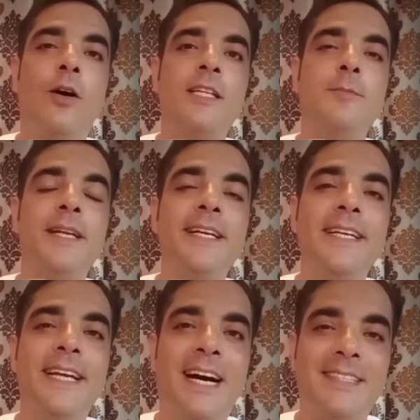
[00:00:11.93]
और इस
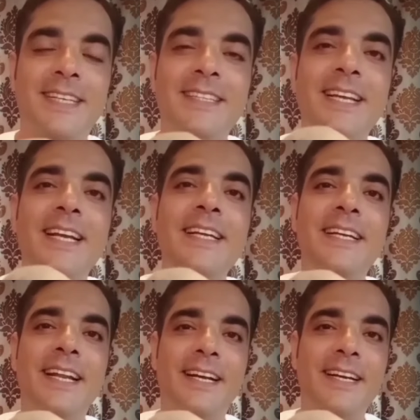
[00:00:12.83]
ब्रीड की खासियत ये है
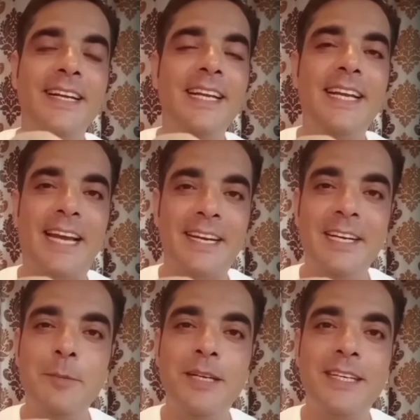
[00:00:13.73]
कि इन्हें रखने के लिए
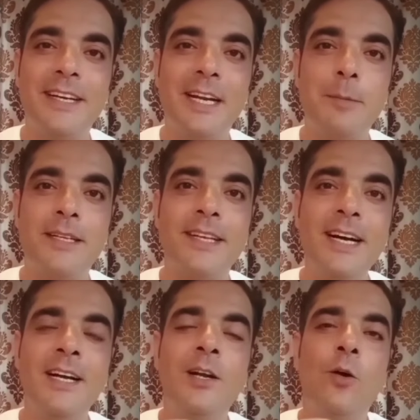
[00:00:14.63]
कैनल नहीं बिल्ड करना पड़ता